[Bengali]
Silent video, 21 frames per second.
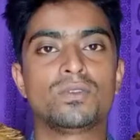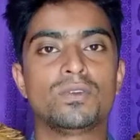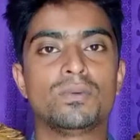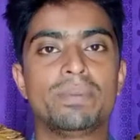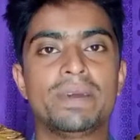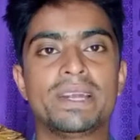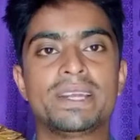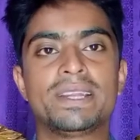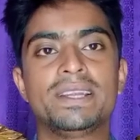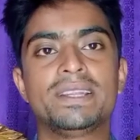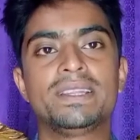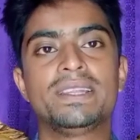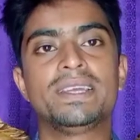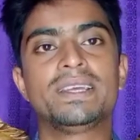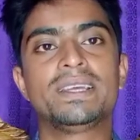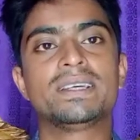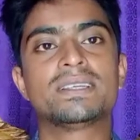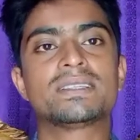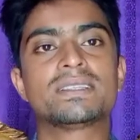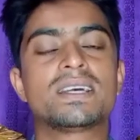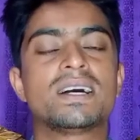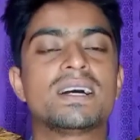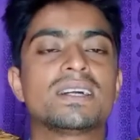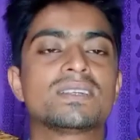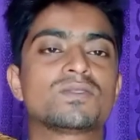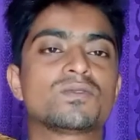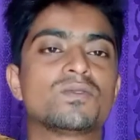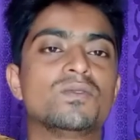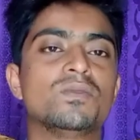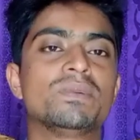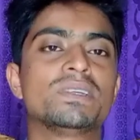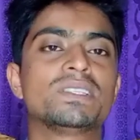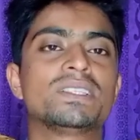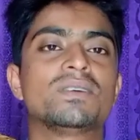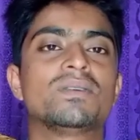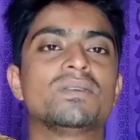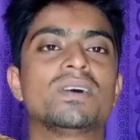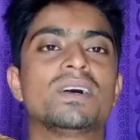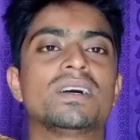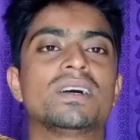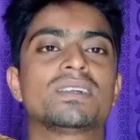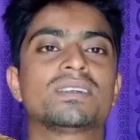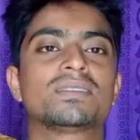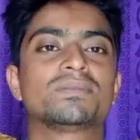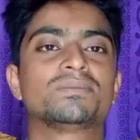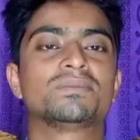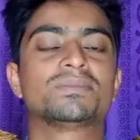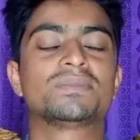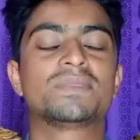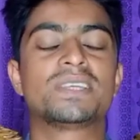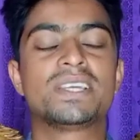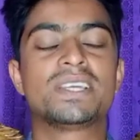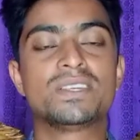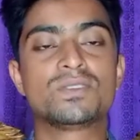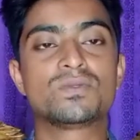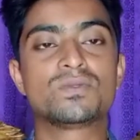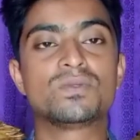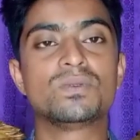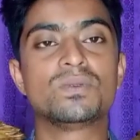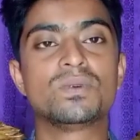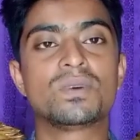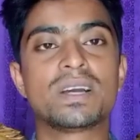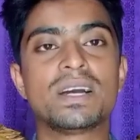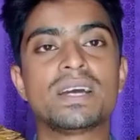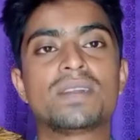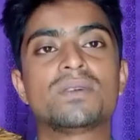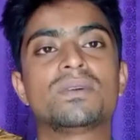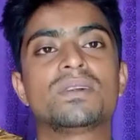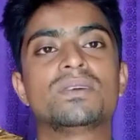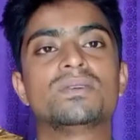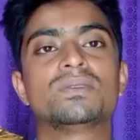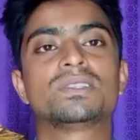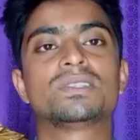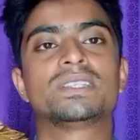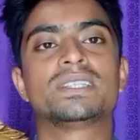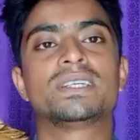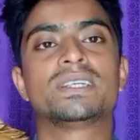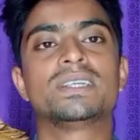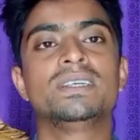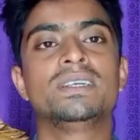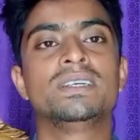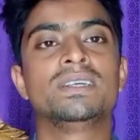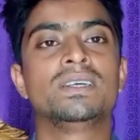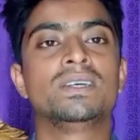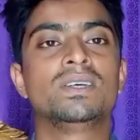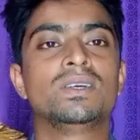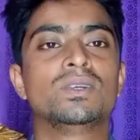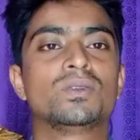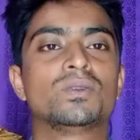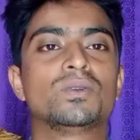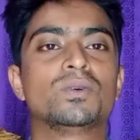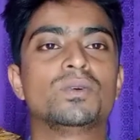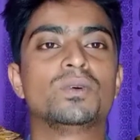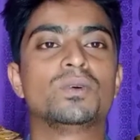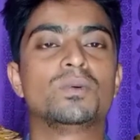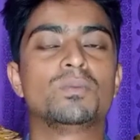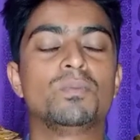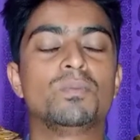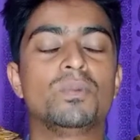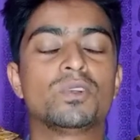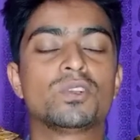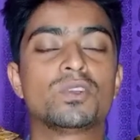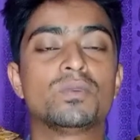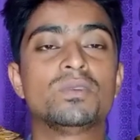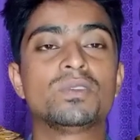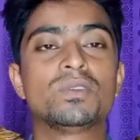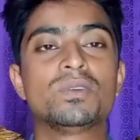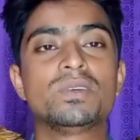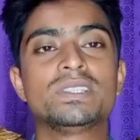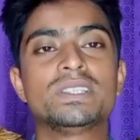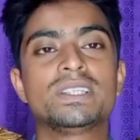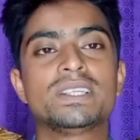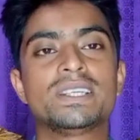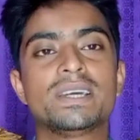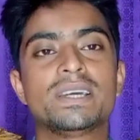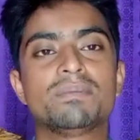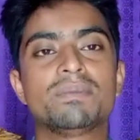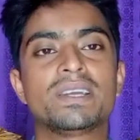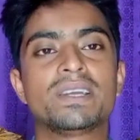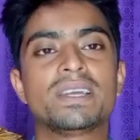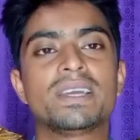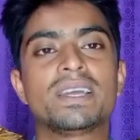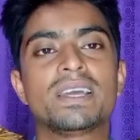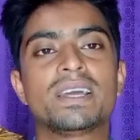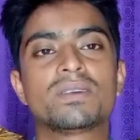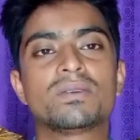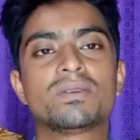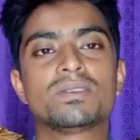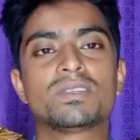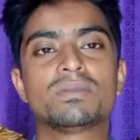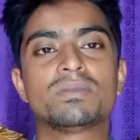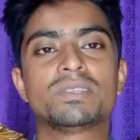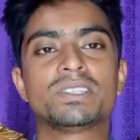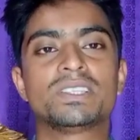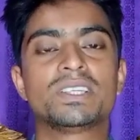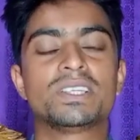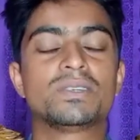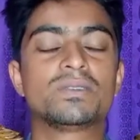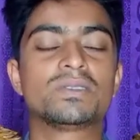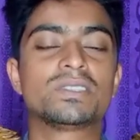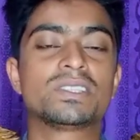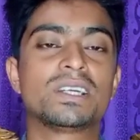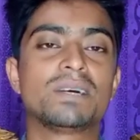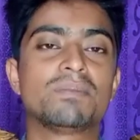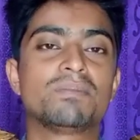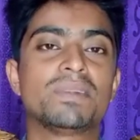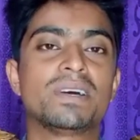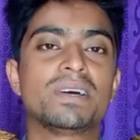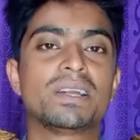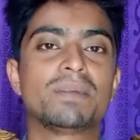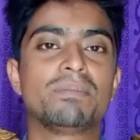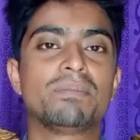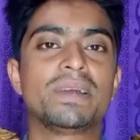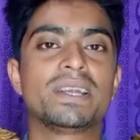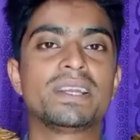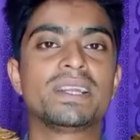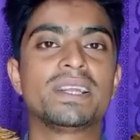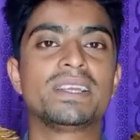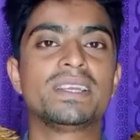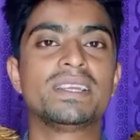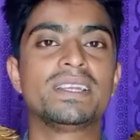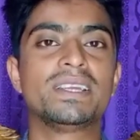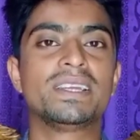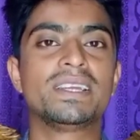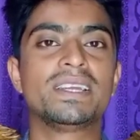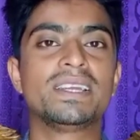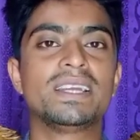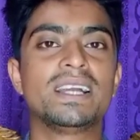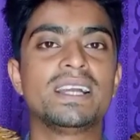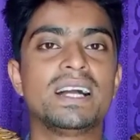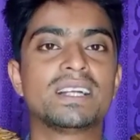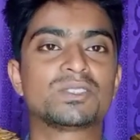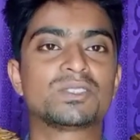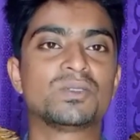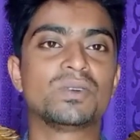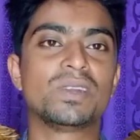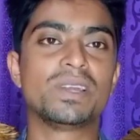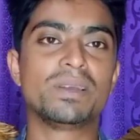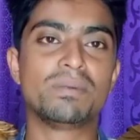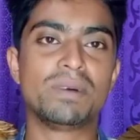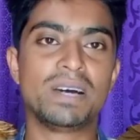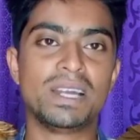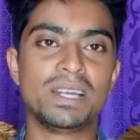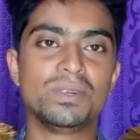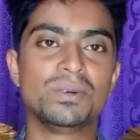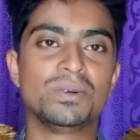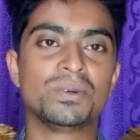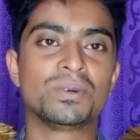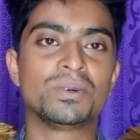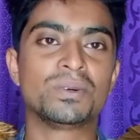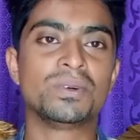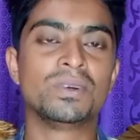তো ব্যাটারি থেকে চার্জ কমে যাওয়ার কিছু কারণ হচ্ছে তো প্রথমত যেটি আপনাকে খেয়াল করতে হবে সেটি হচ্ছে আপনার ব্যাটারিটি কি আসলেই ভালো